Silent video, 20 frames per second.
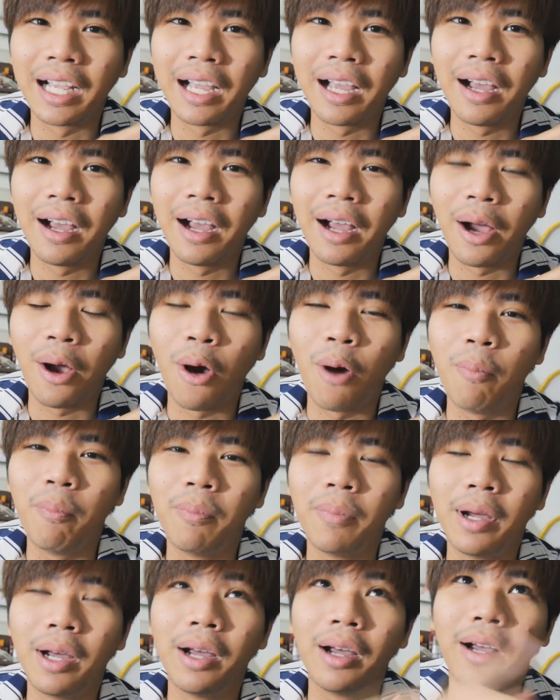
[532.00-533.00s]
ก็คอม
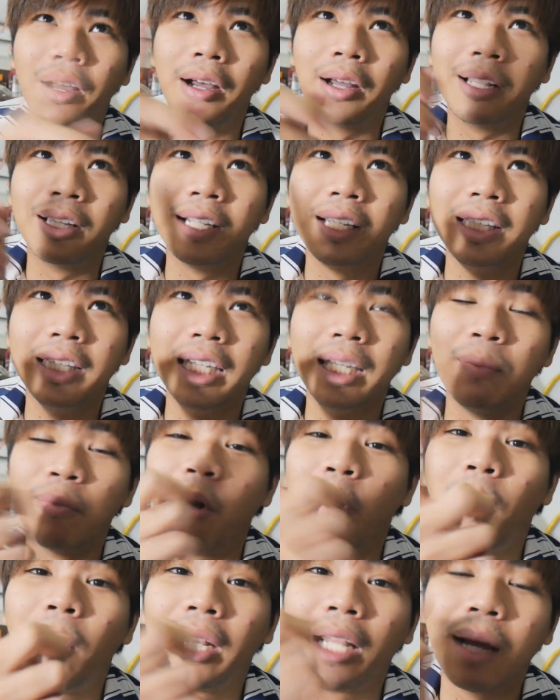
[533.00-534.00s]
เอ่ออิน
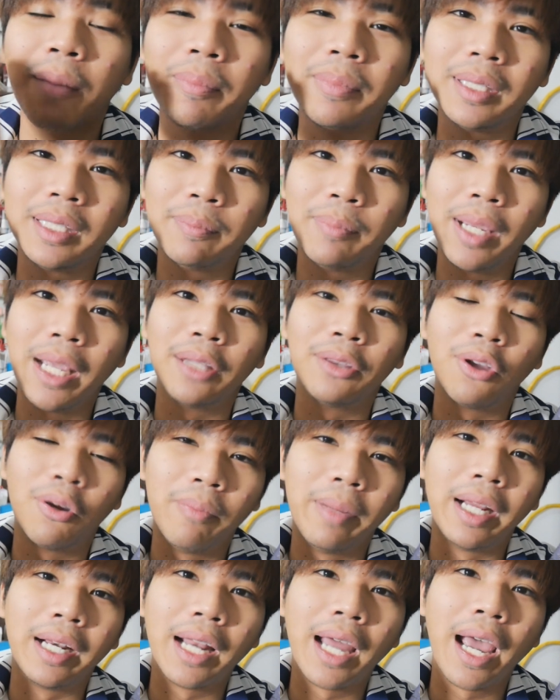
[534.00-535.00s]
บ็อกซ์มาทางเพจ
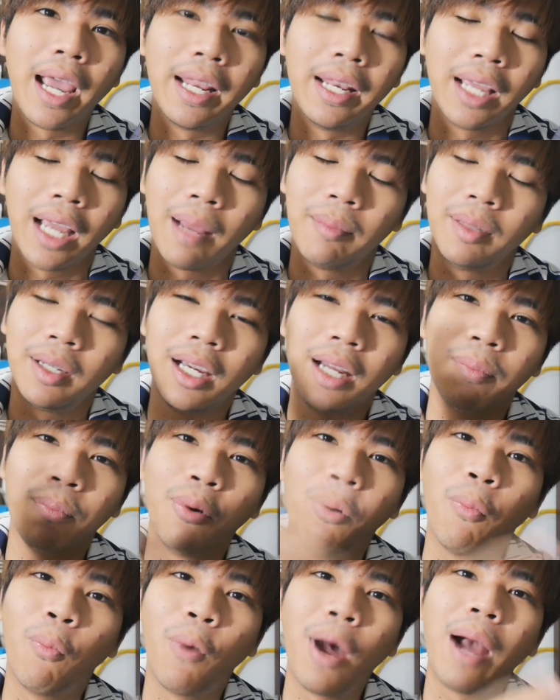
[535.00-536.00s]
ToMengได้นะครับถ้าเกิด
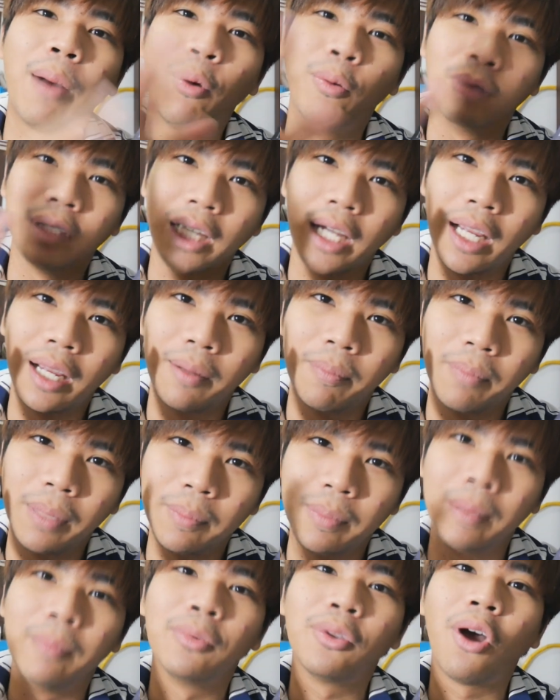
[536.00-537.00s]
ผมว่างผมจะไป
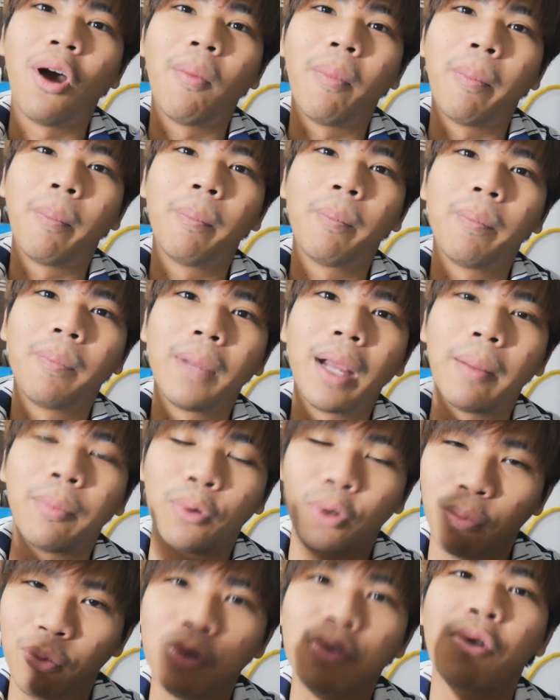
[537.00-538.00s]
พิมพ์ตอบกับ
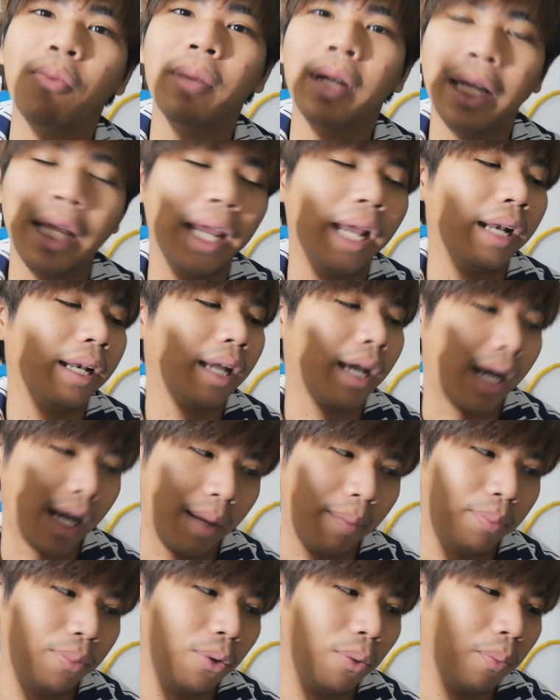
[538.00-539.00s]
คุณผู้ชมนั่นเองนะค
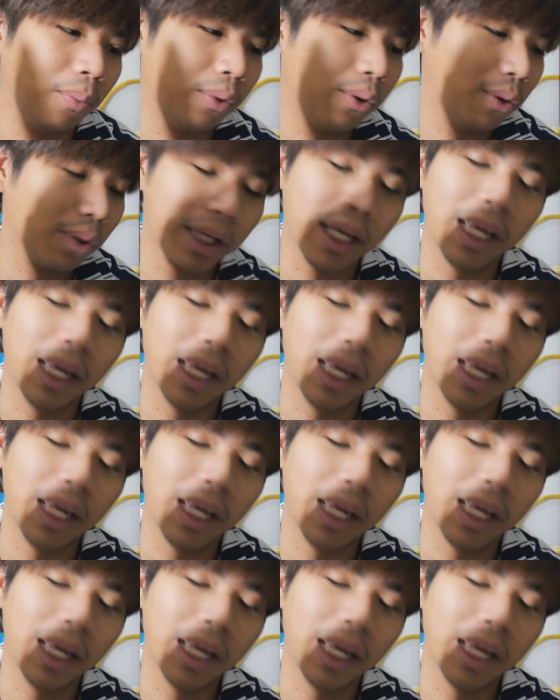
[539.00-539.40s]
รับผมโอ